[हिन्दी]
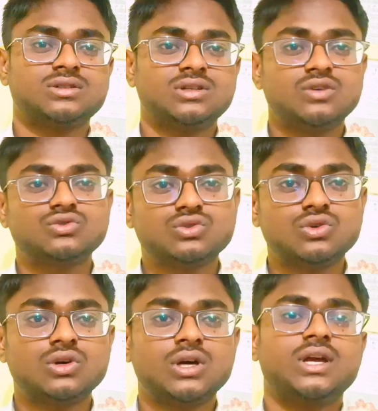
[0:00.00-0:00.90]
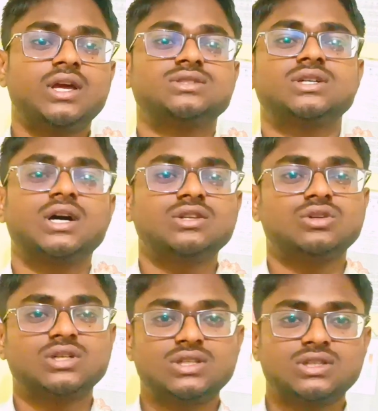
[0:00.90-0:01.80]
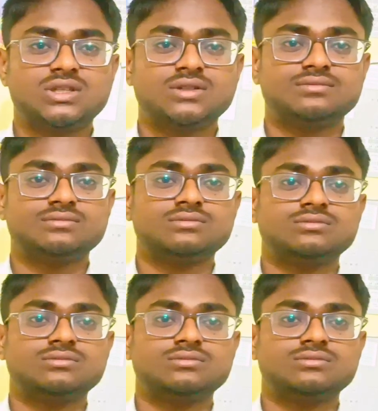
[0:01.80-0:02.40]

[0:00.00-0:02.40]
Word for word: ये उसको एक सरकारी नौकरी देती है